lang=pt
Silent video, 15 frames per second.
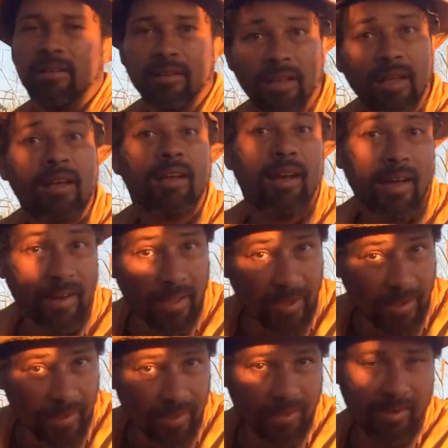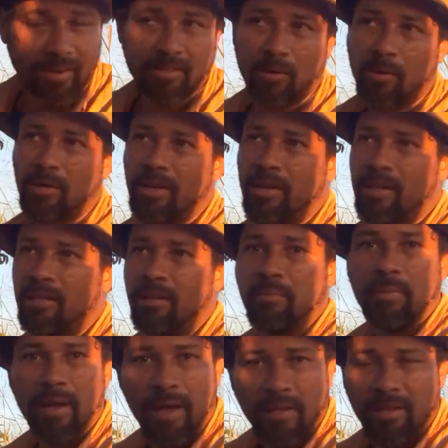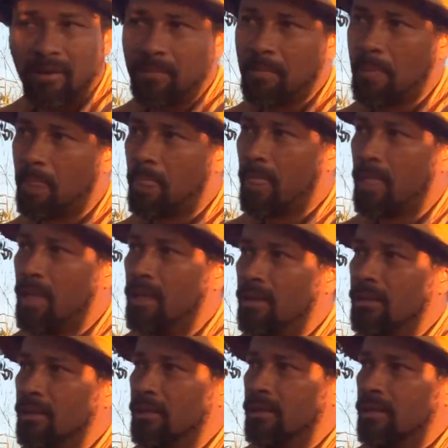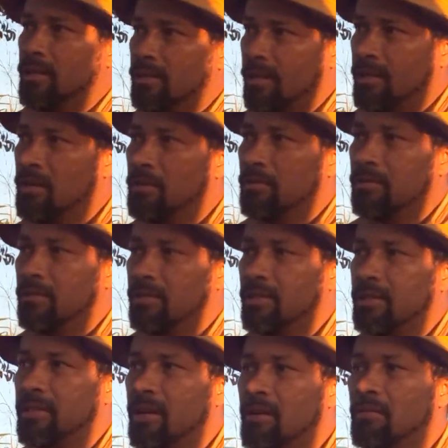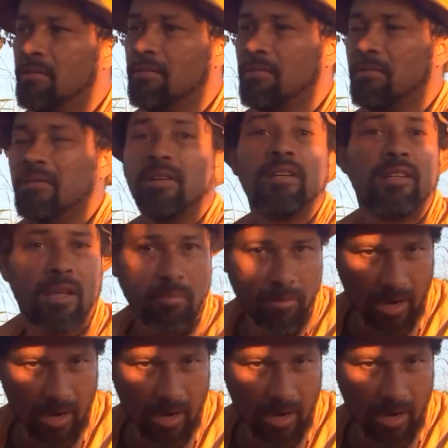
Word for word: né? Areia, criança gosta de areia, tem pedra, entendeu? Então, e tem